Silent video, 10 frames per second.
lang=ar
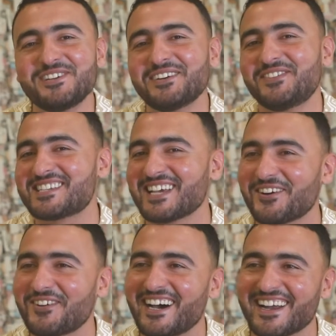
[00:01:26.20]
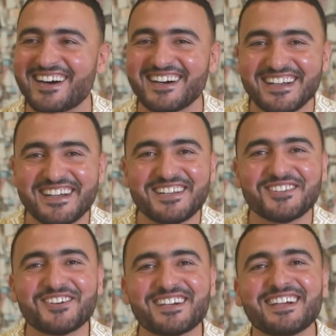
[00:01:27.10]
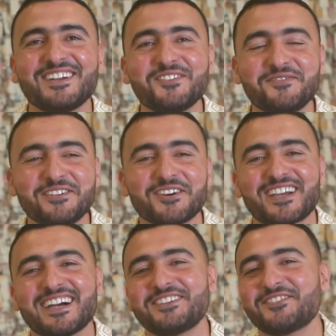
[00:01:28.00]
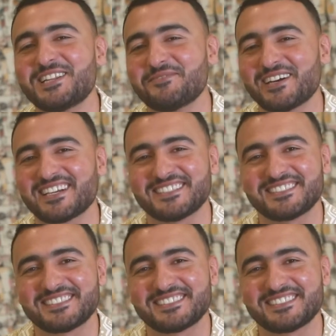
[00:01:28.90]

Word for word: منافسه واعره دونك لو ميور غاني وهذا ما كان